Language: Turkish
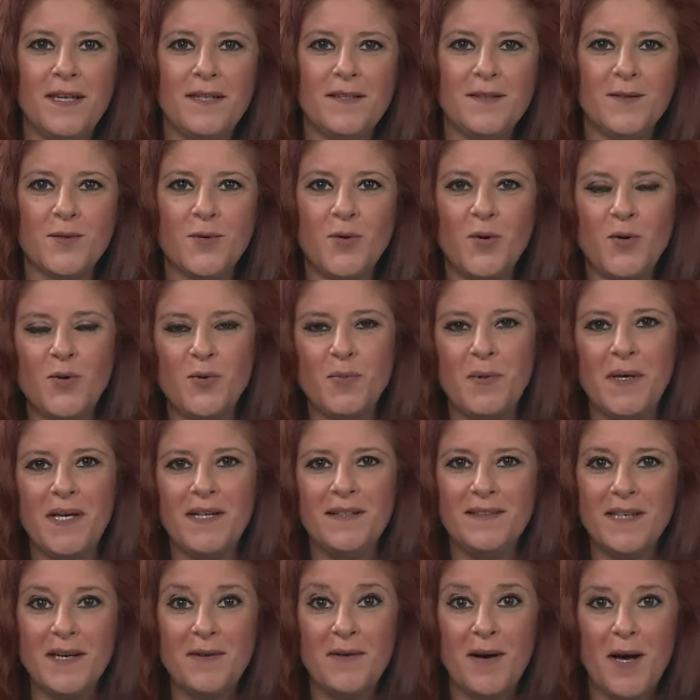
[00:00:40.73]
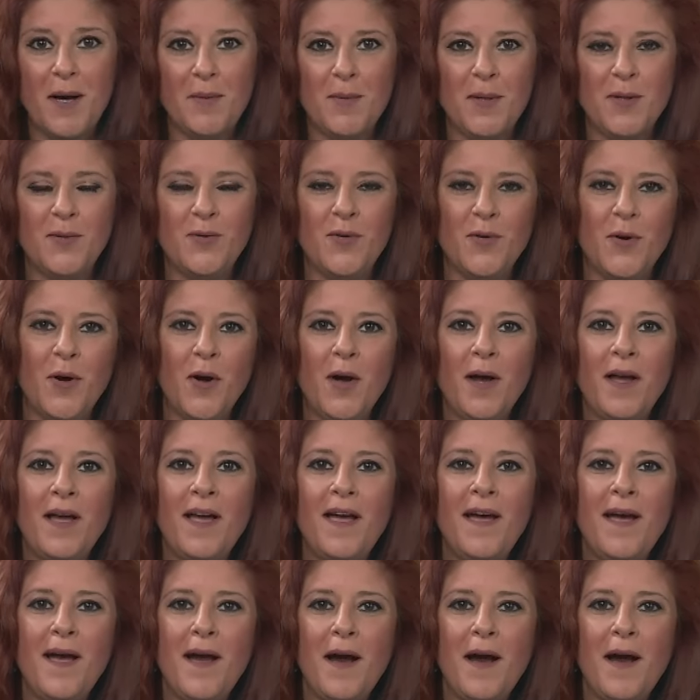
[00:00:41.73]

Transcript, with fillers: yerini korumaya devam ediyor.